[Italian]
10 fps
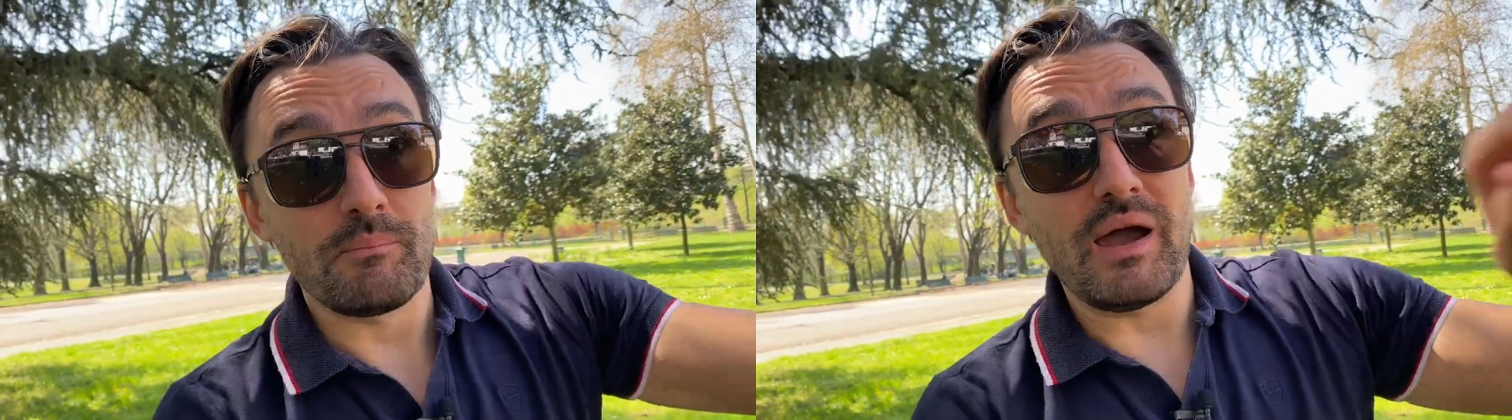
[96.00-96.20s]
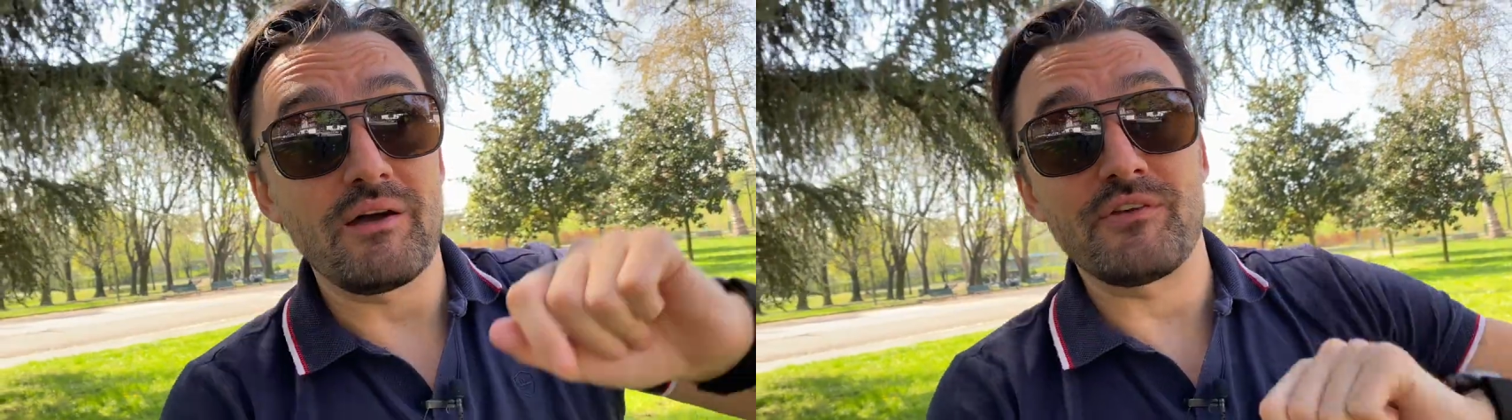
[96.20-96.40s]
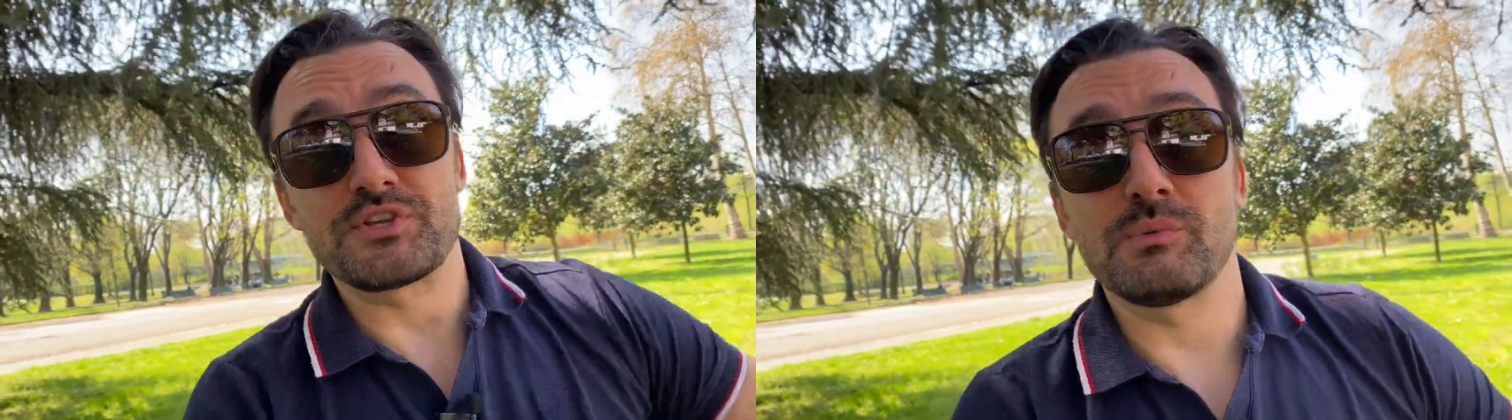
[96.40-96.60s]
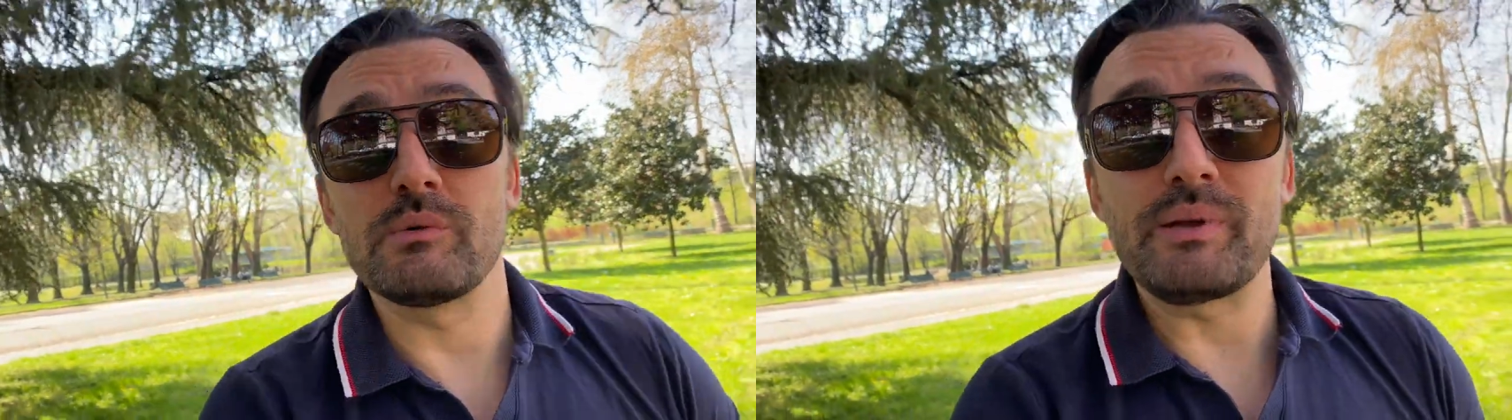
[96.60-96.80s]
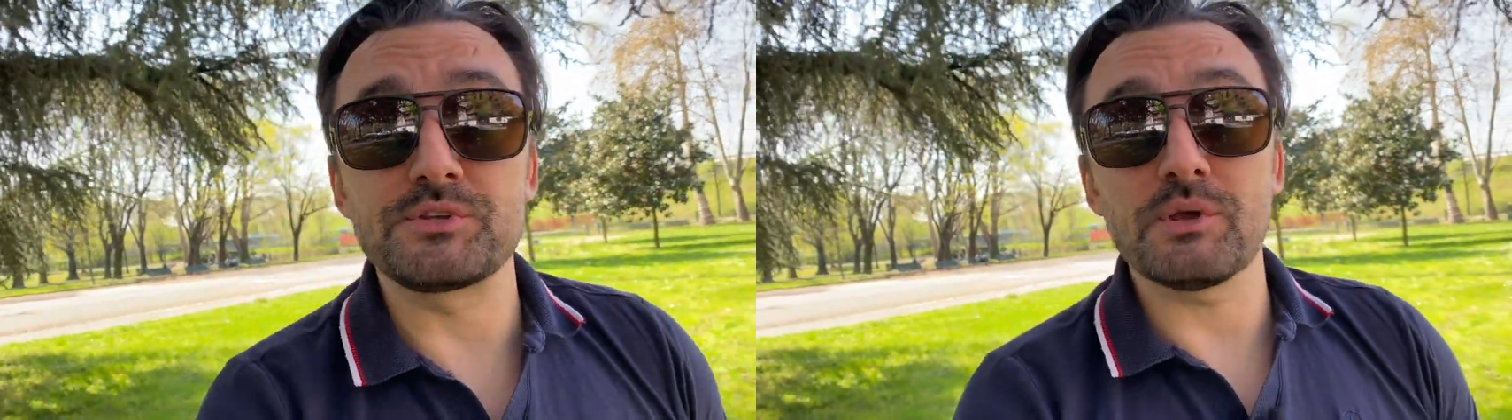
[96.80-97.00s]
ma facciamo
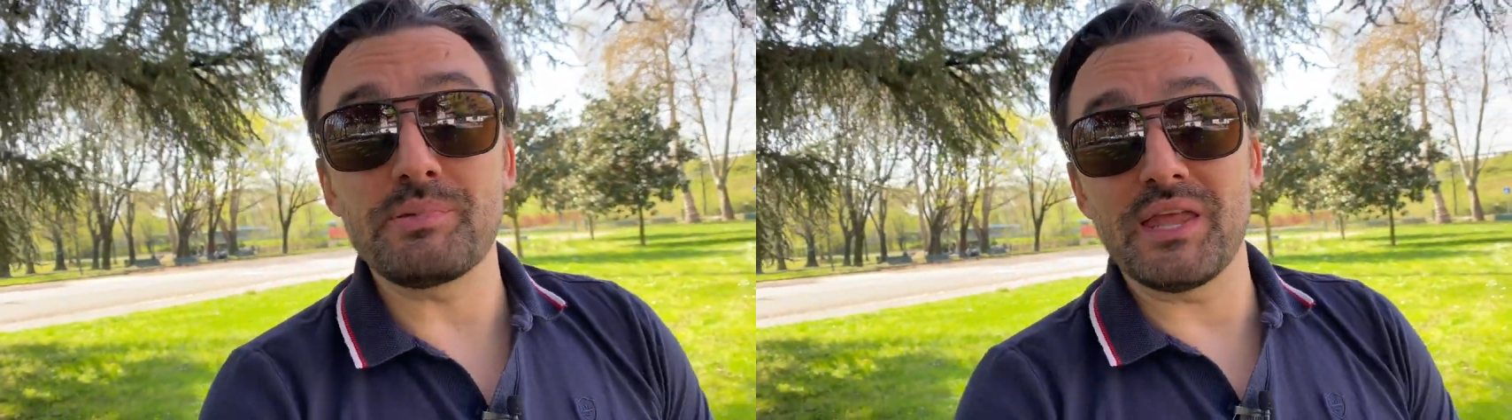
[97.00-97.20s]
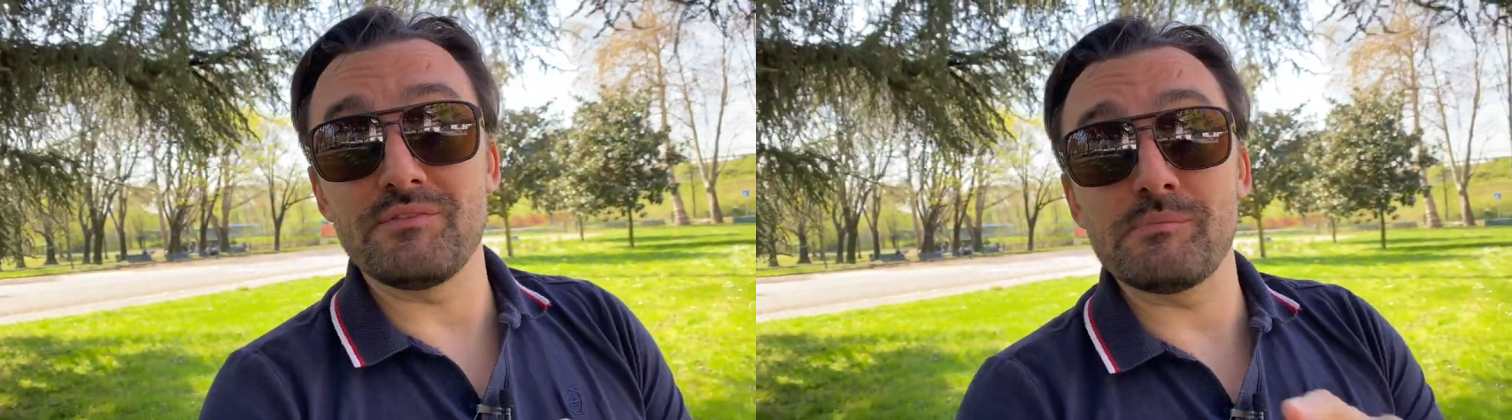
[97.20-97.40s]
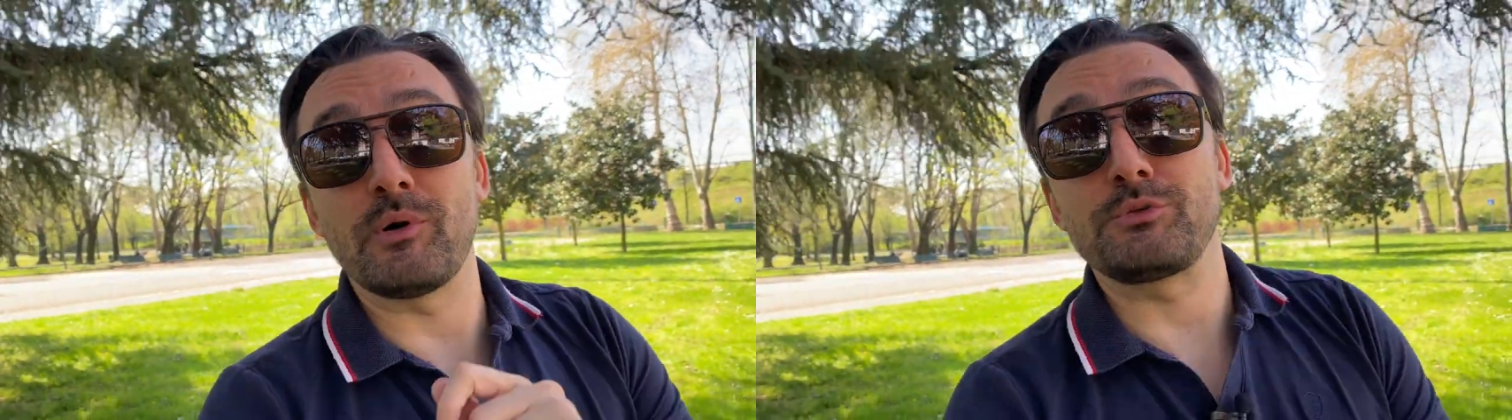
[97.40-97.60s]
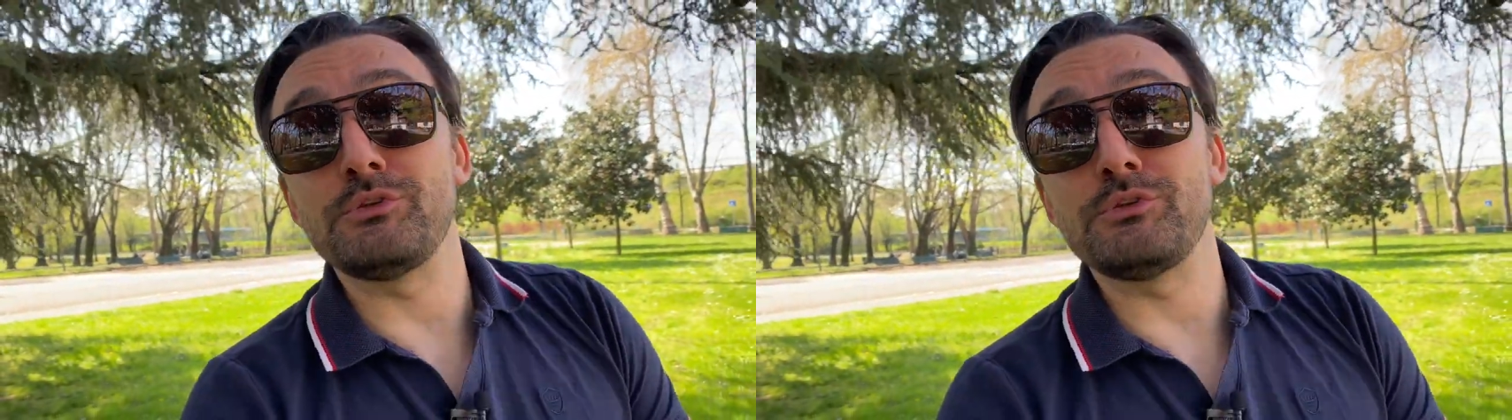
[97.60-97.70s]
il pezzo a piedi, vi porto